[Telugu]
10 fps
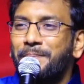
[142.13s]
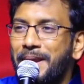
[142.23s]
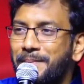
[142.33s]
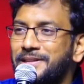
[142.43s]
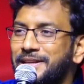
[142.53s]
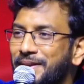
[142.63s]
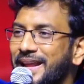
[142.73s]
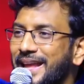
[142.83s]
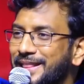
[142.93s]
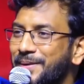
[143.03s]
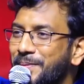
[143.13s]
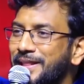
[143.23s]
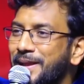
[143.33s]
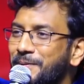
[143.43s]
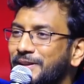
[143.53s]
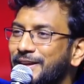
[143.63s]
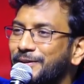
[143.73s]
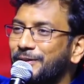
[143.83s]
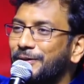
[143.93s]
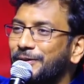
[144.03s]
బైబిల్ చదవడానికి ఎంత ఇబ్బంది అయిపోతా
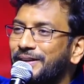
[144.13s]
ఉందో